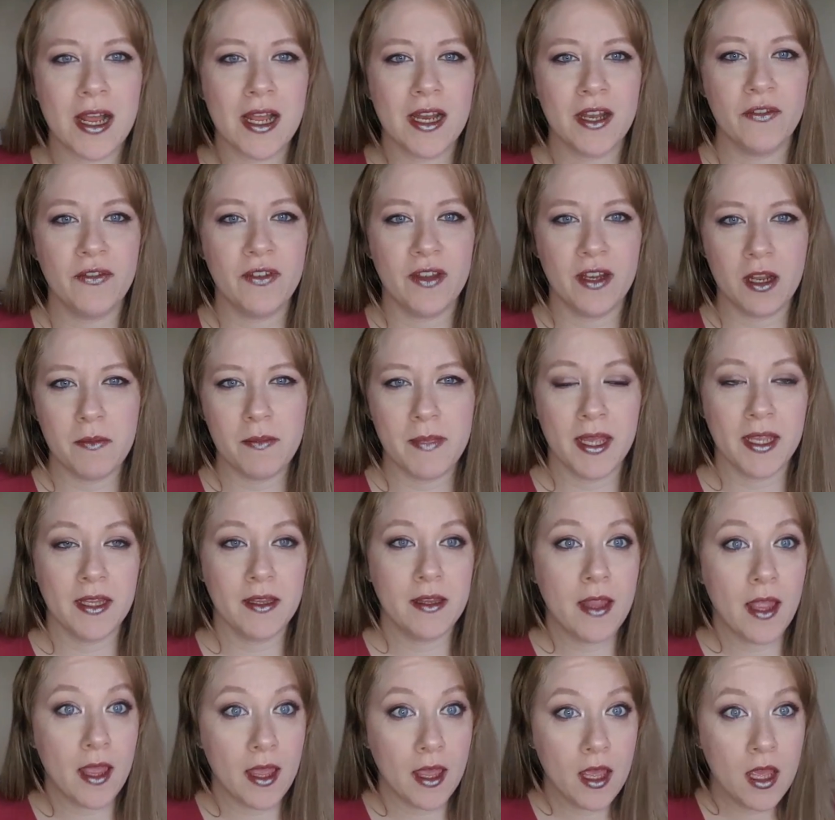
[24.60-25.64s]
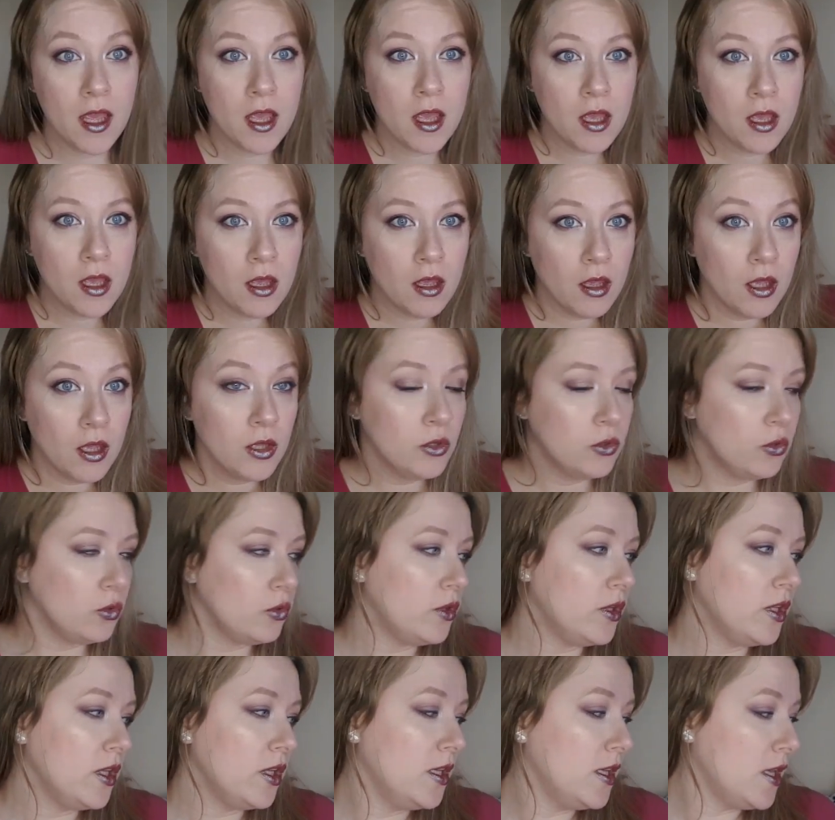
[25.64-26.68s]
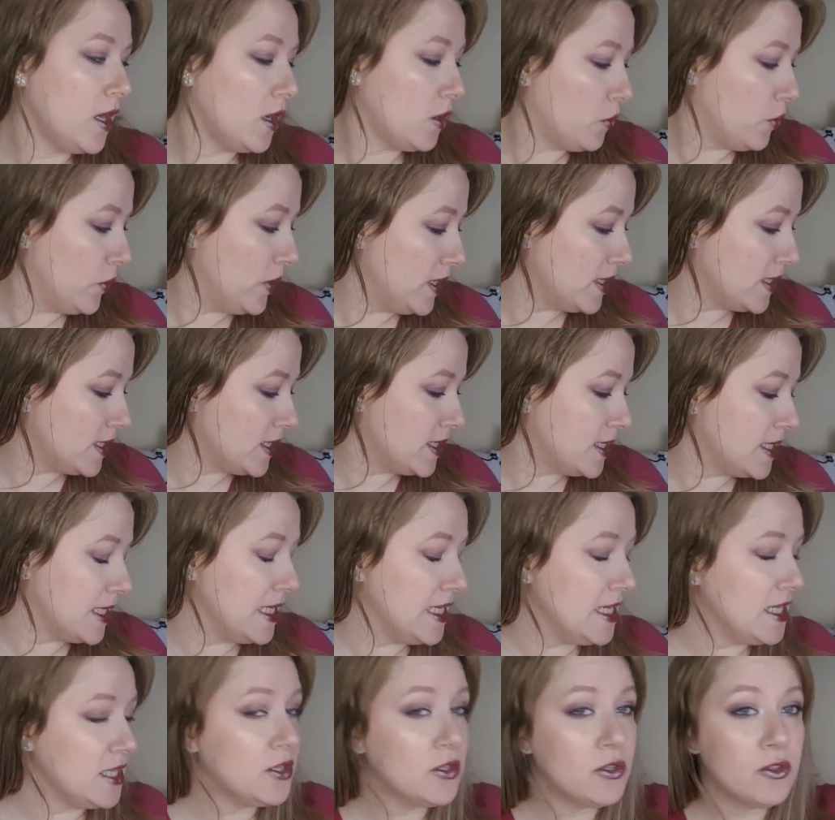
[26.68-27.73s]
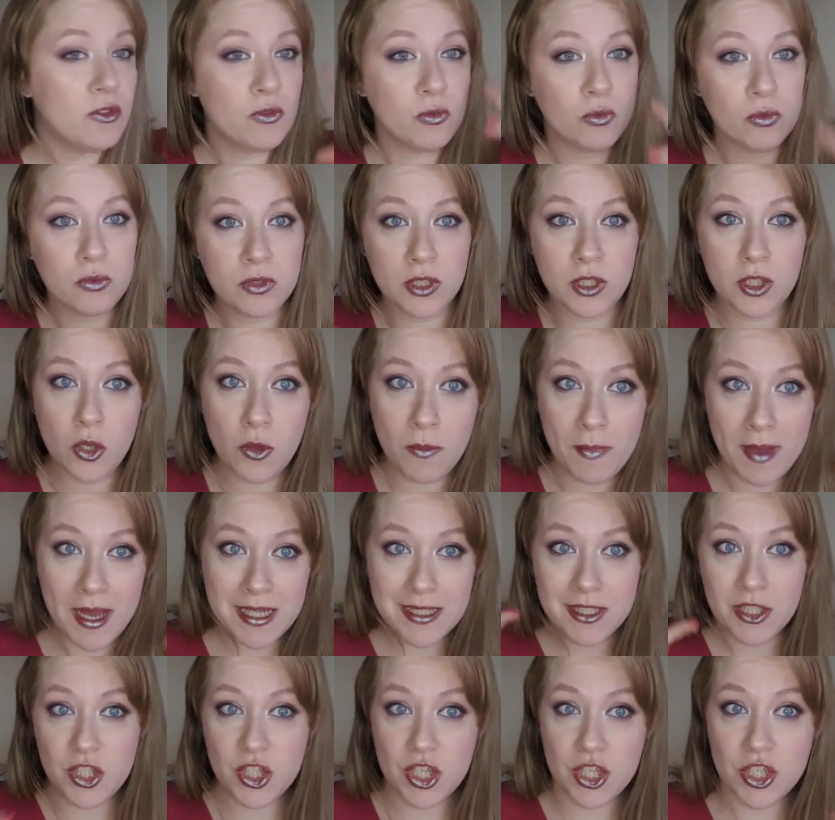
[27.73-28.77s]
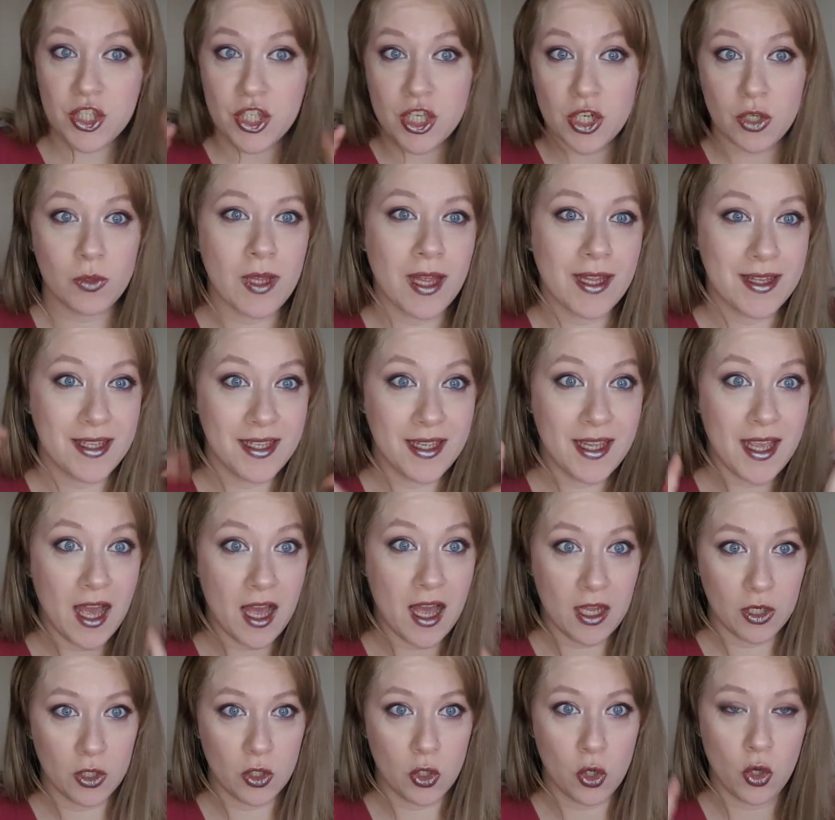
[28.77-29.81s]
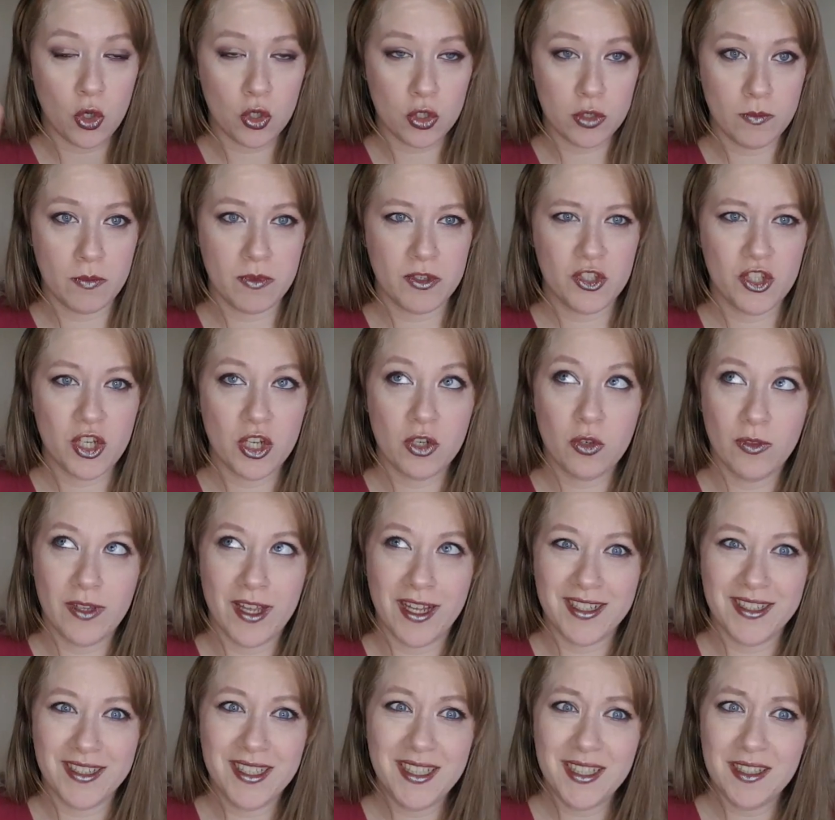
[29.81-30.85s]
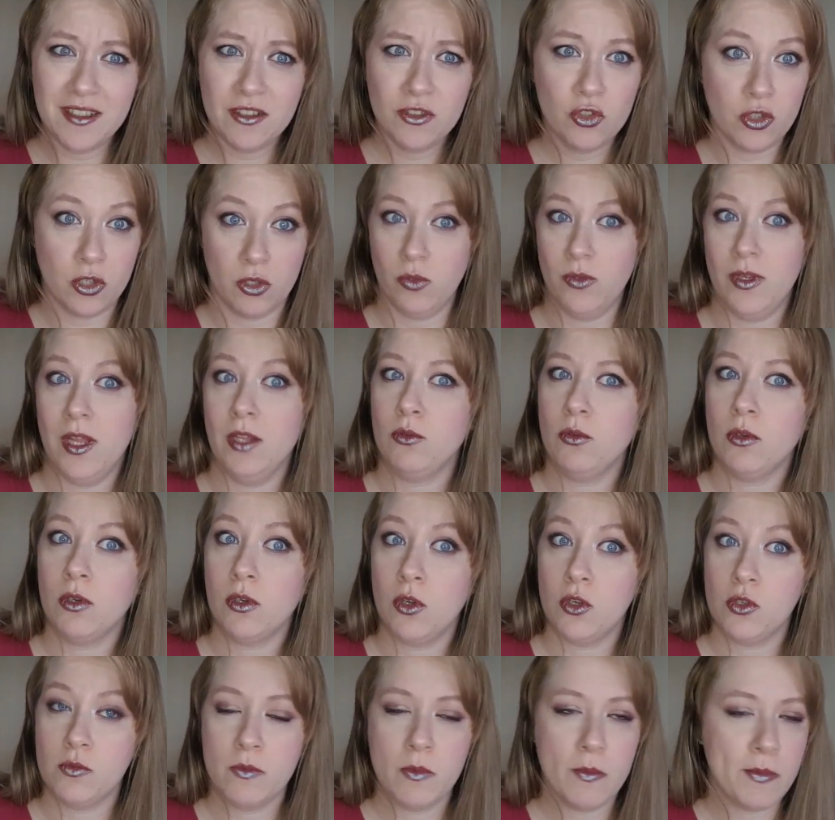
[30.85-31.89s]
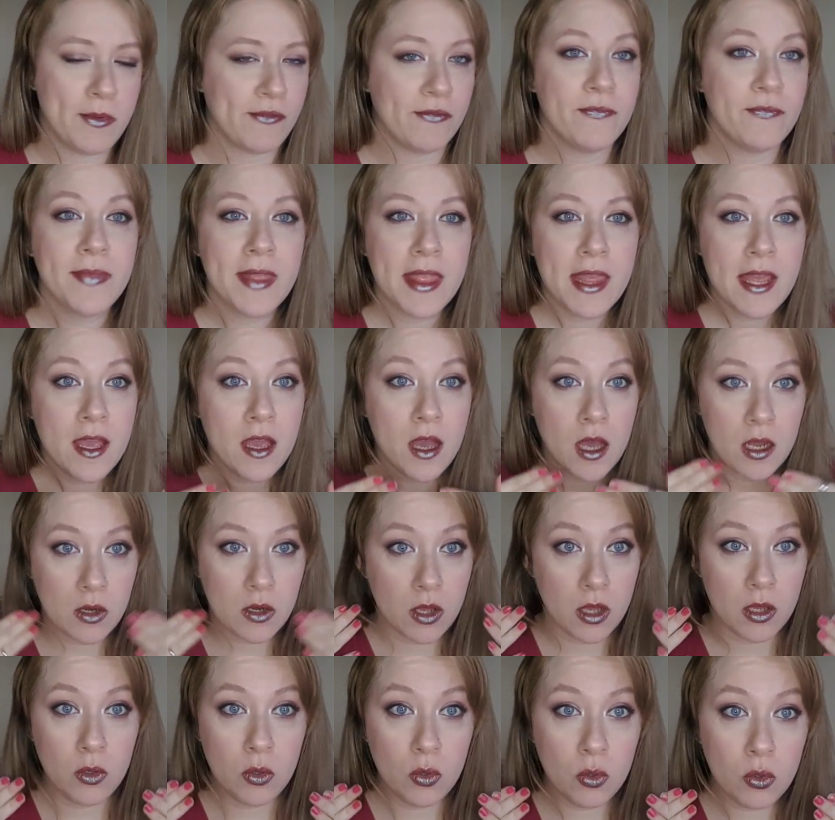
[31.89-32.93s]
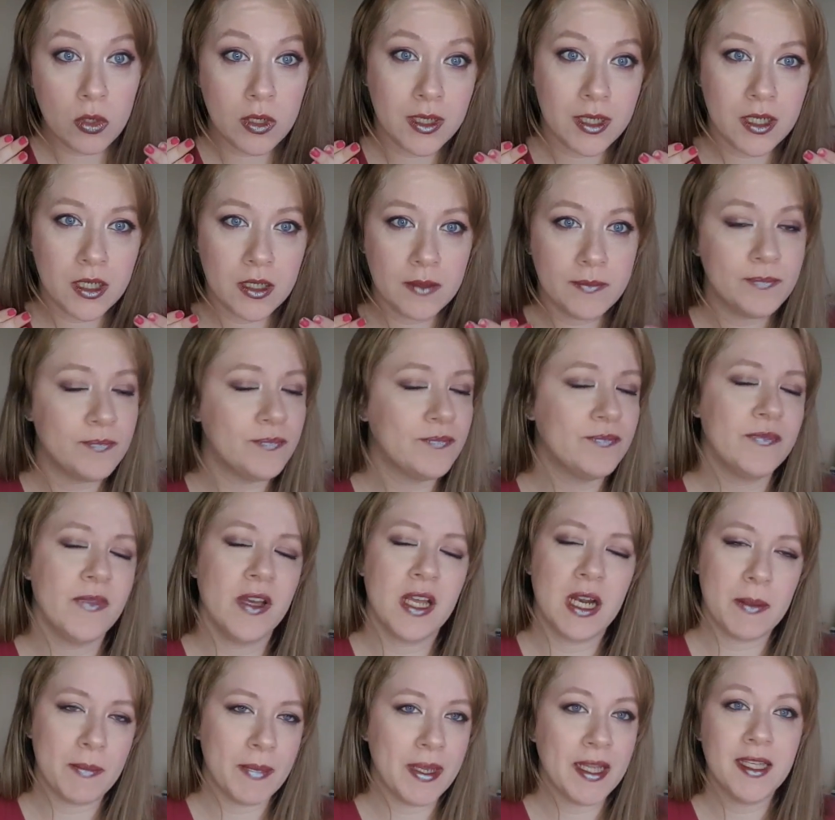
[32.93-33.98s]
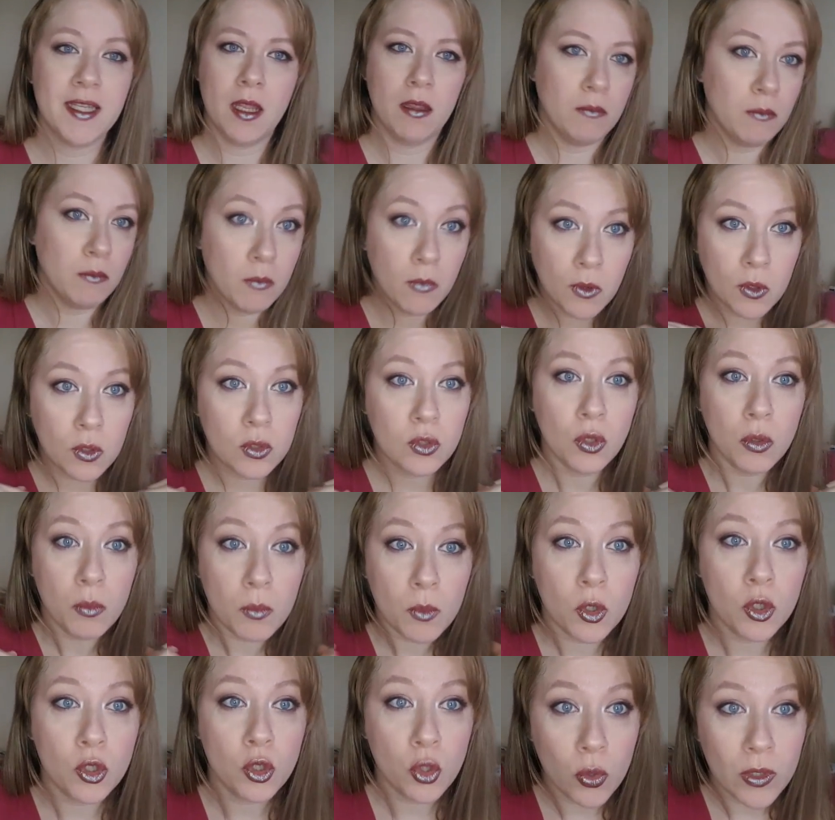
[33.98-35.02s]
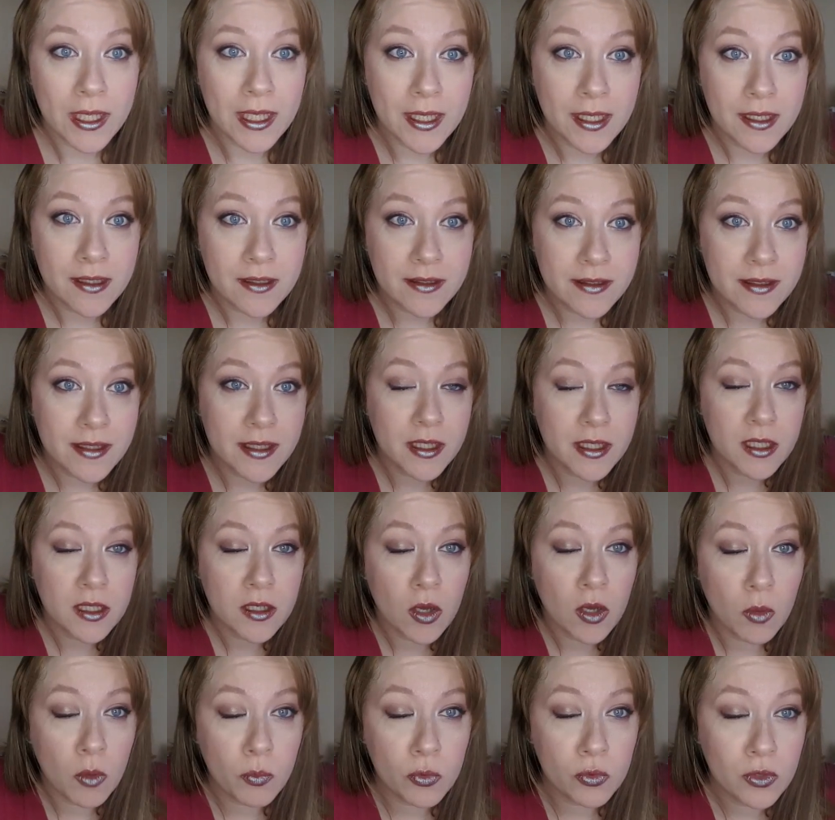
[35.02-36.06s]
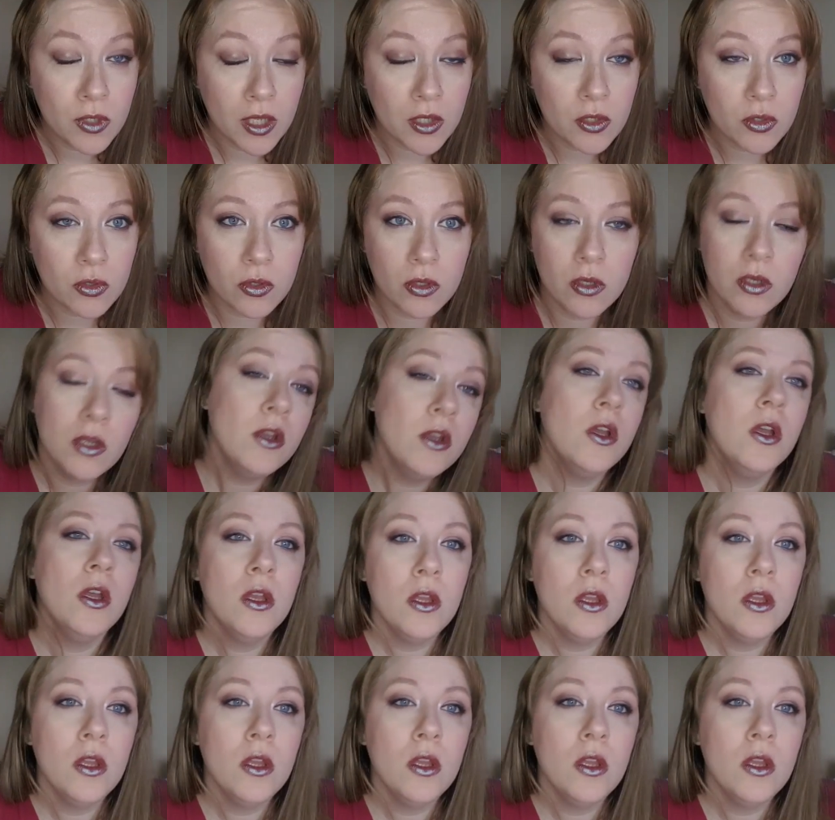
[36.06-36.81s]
fare finalmente tutti gli acquisti, tutti gli omaggi che ci hanno dati al Cosmo, ci hanno dati? Ci hanno dato al Cosmo, Allora, look veramente molto molto easy, ho puntato